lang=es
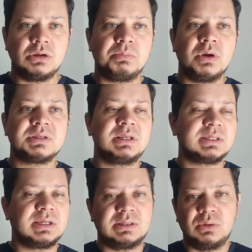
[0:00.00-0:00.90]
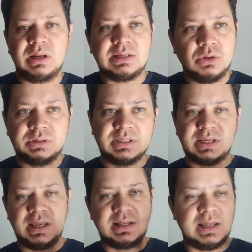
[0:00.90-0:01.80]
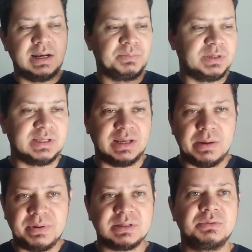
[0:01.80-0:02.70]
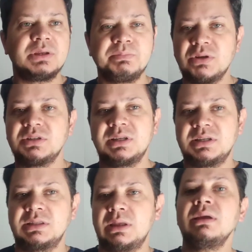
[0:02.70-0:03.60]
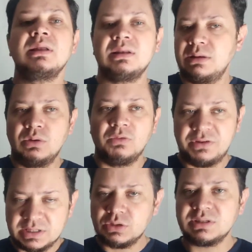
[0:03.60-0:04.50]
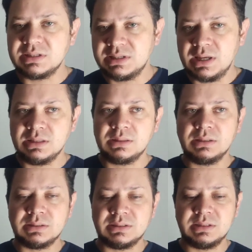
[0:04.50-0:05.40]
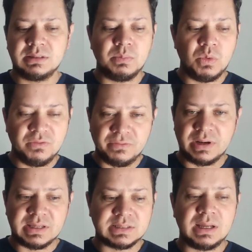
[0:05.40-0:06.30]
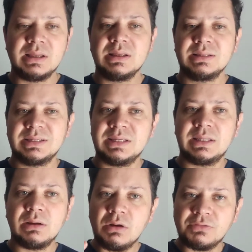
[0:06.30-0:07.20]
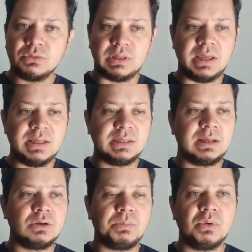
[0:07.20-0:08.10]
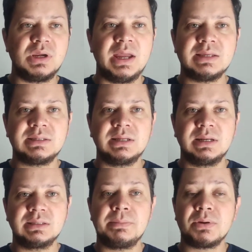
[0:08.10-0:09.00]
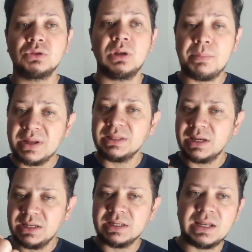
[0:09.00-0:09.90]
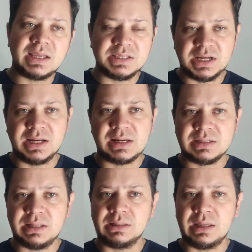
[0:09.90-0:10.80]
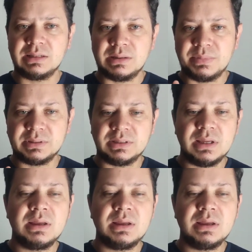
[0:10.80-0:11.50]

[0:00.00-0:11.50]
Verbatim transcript: No puedo decirles que de todas las notas que declaran pues se van a percibir, pero sí se siente. Lo fresco se siente, se siente muy fresca, se siente algo frutadita, no podría decirles. De pronto la mandarina es la que llegará a resaltar esa parte.